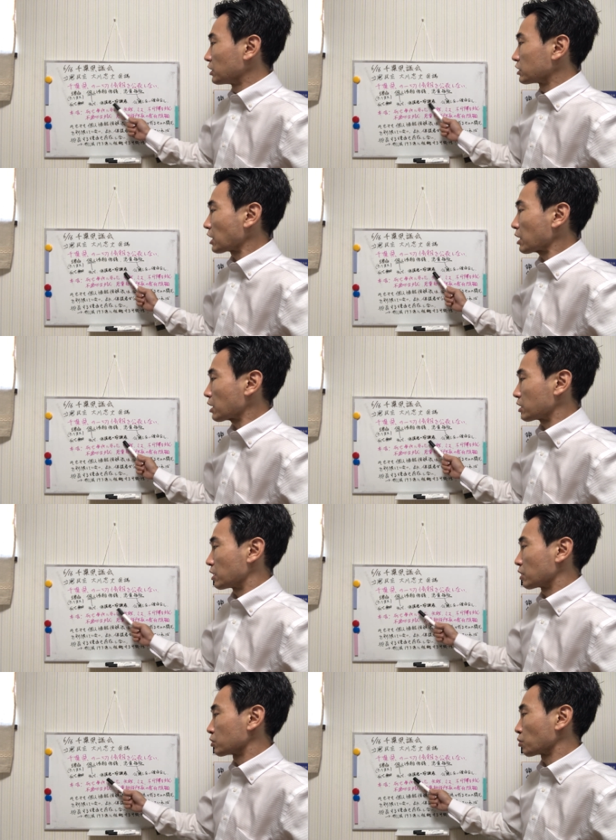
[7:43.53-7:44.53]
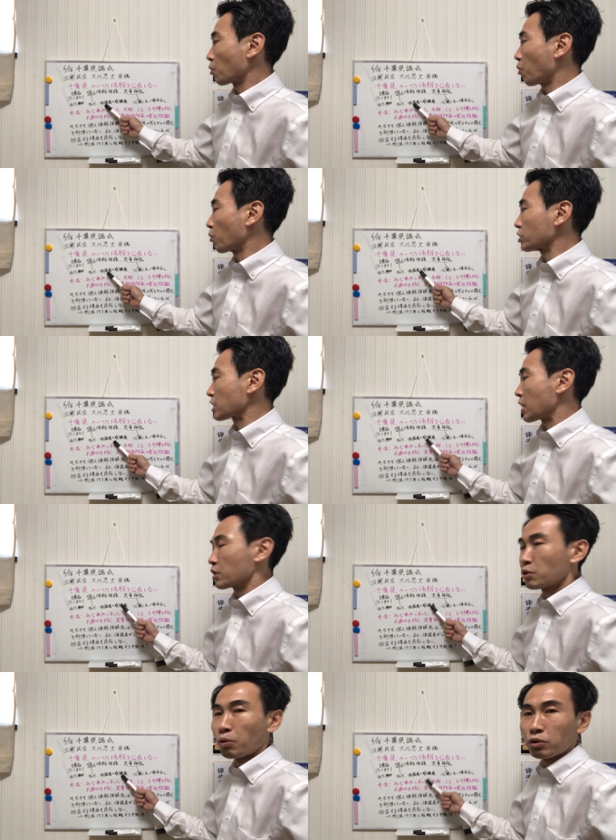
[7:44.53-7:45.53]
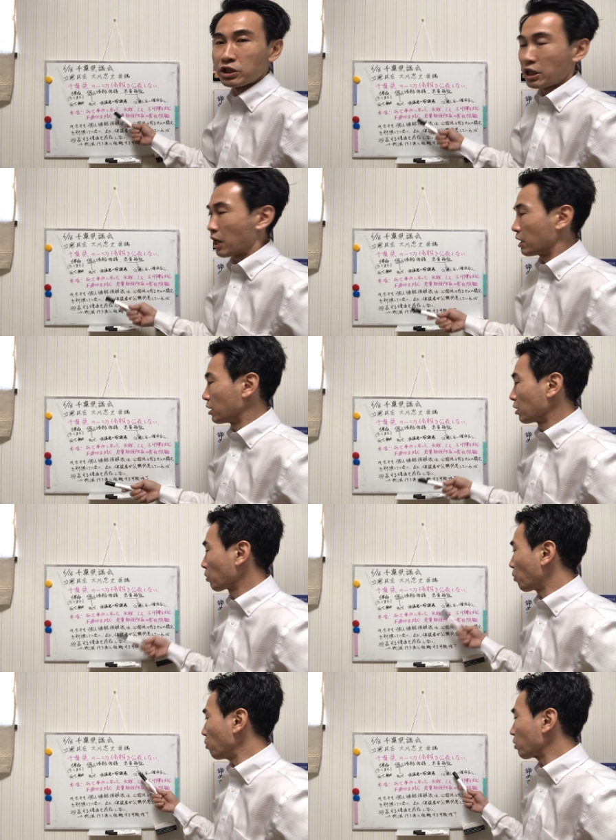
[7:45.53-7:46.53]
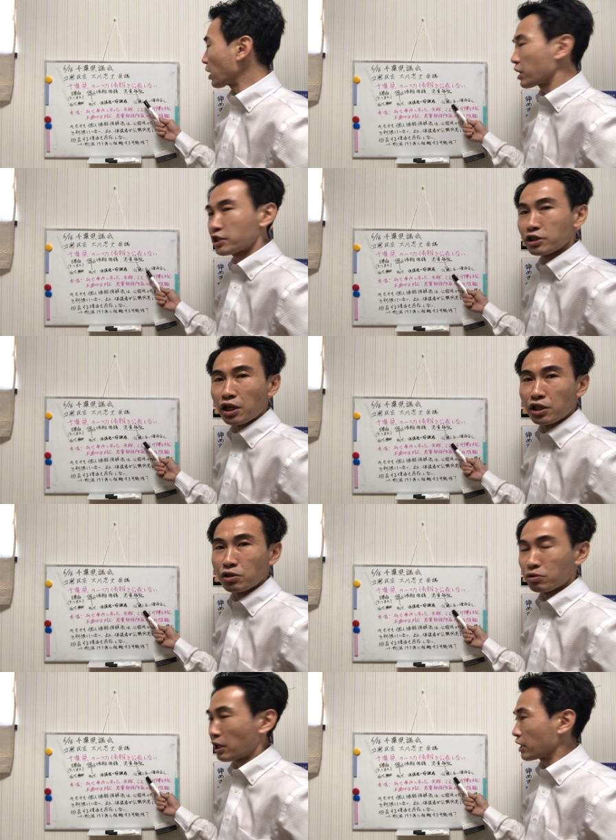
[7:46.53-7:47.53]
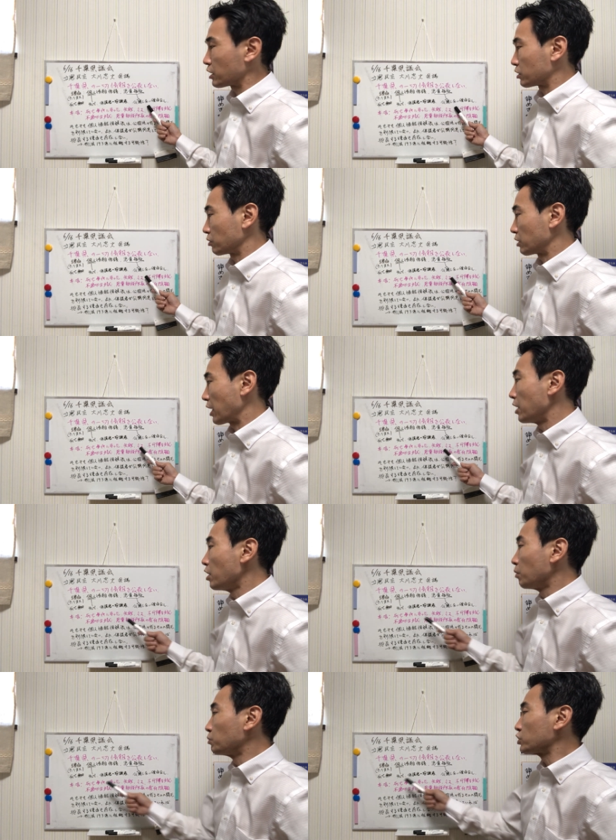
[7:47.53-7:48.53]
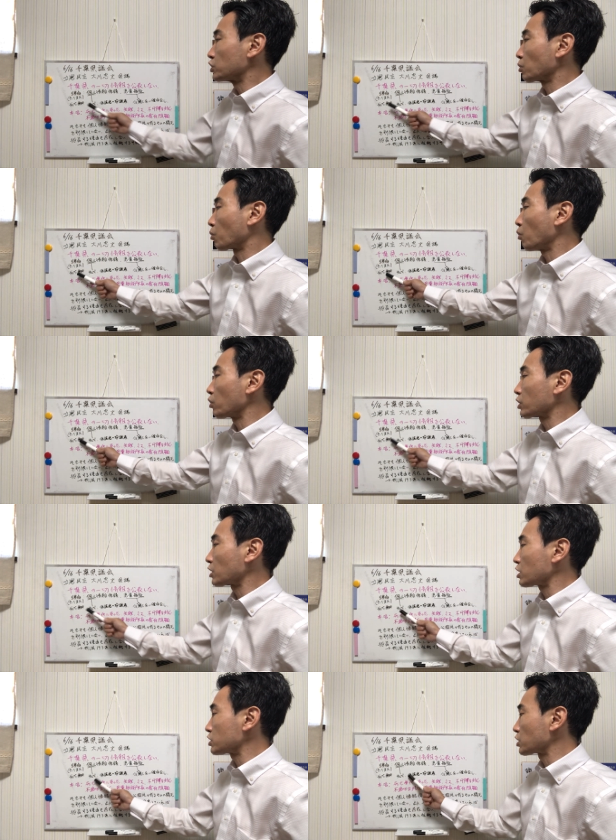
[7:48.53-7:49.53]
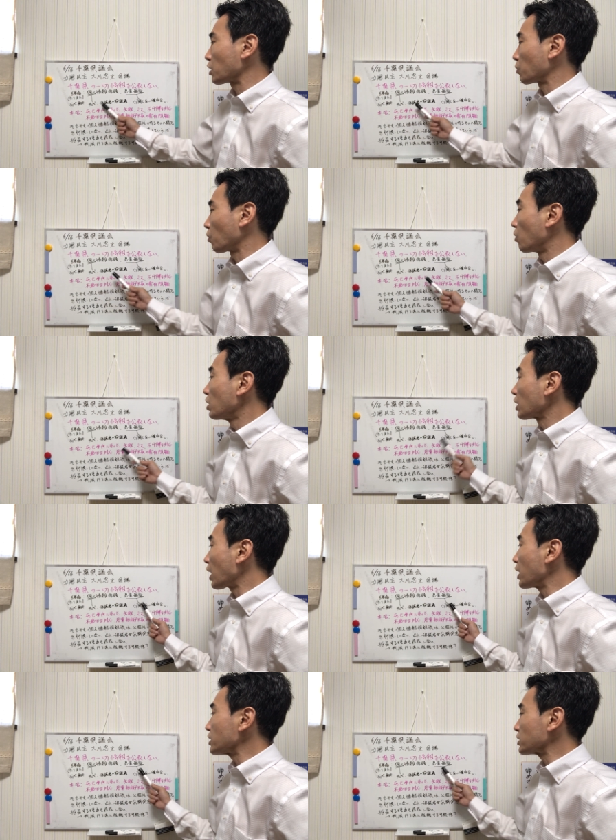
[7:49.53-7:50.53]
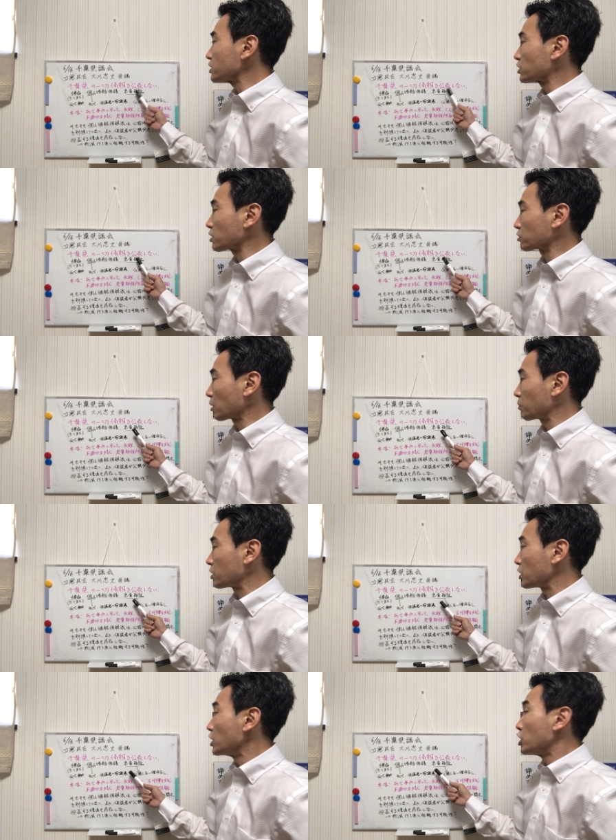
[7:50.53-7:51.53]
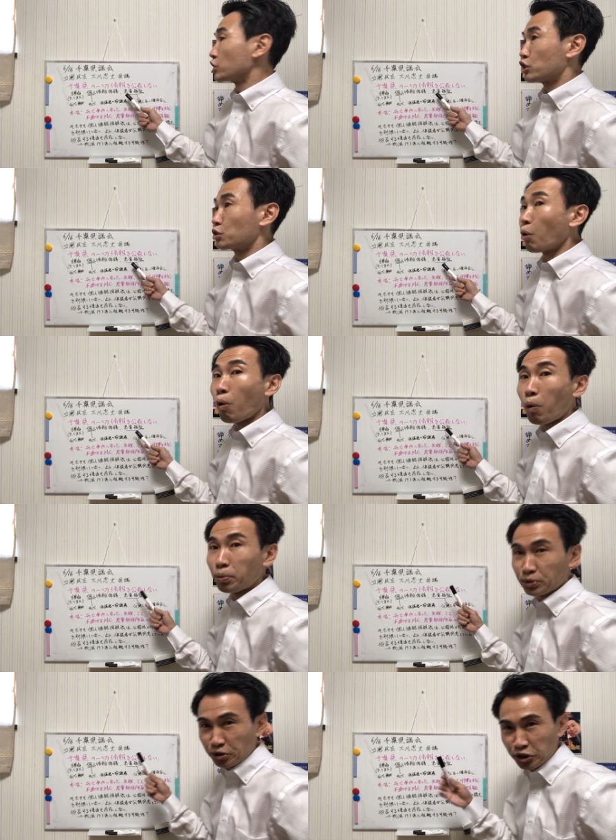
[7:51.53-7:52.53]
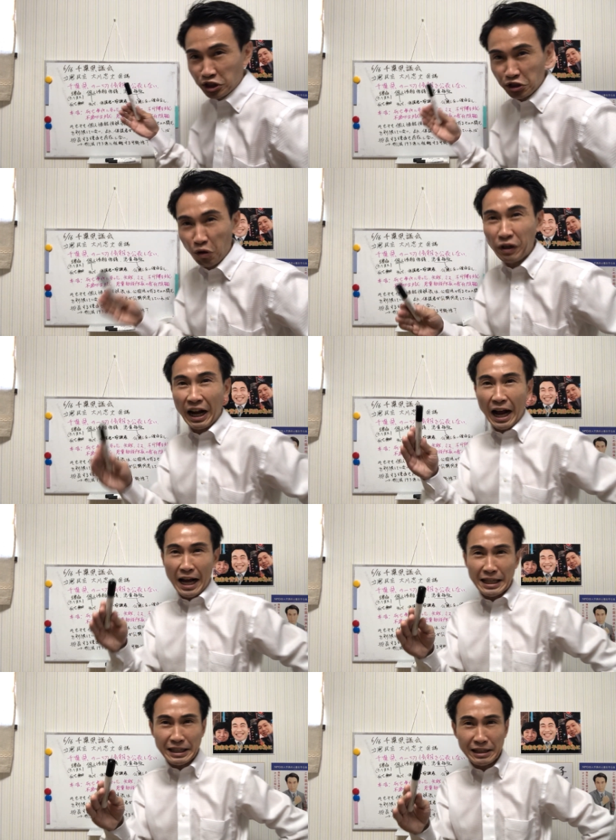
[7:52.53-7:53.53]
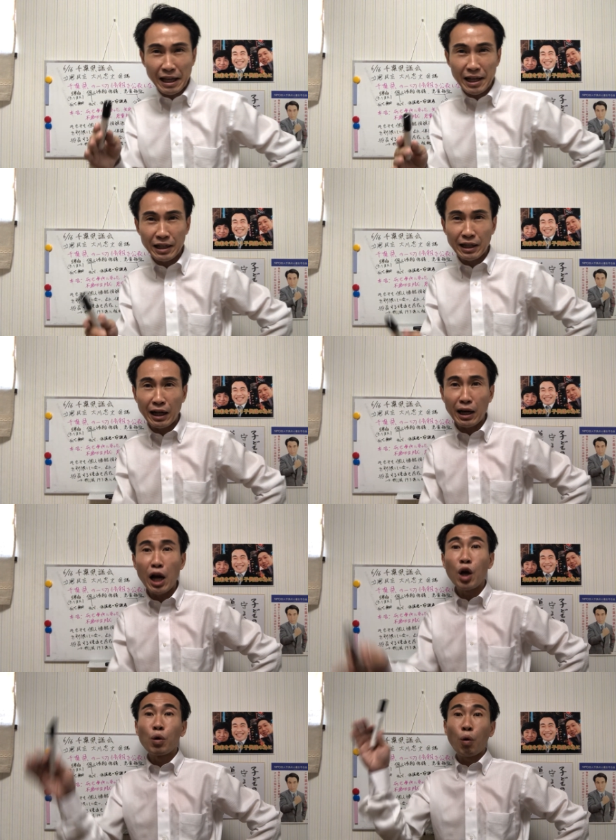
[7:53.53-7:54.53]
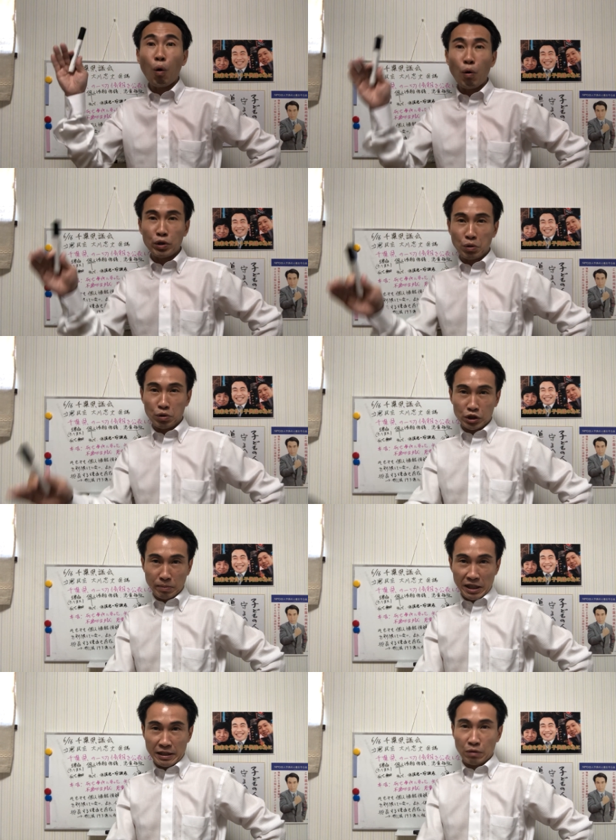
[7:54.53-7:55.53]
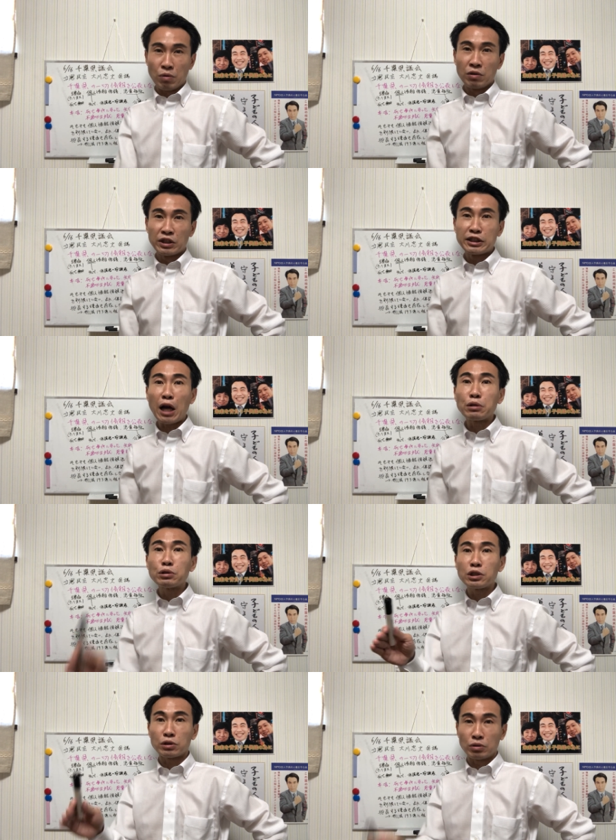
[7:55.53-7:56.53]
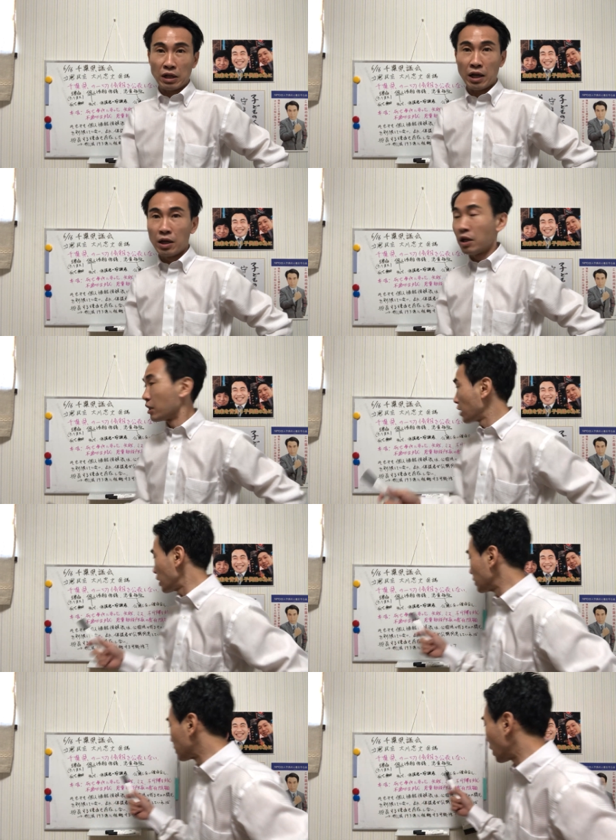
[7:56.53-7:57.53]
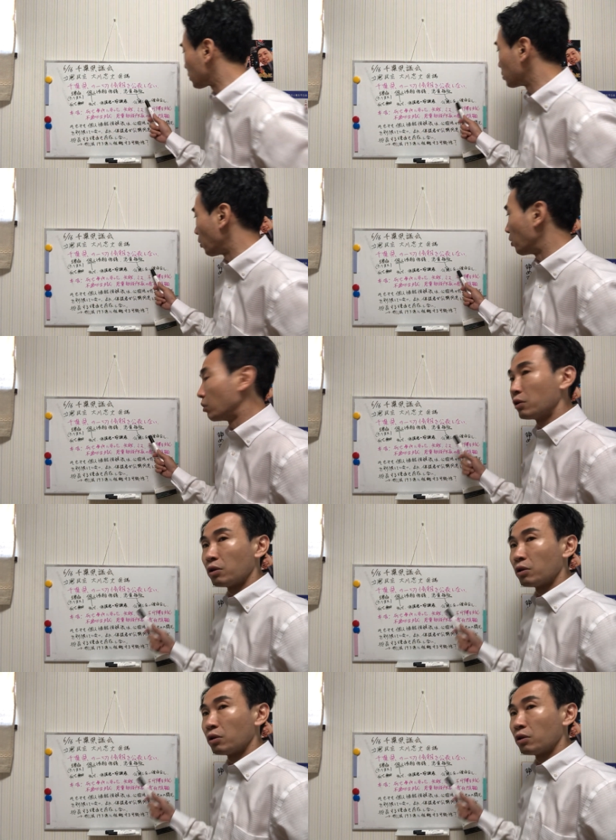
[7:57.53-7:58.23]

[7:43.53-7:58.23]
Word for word: さらにその保護者容疑者公開しない理由ないですよねむしろこういった事件を改善していくために児童福祉の観点から公表すべきだと逆ですよねなぜ逆を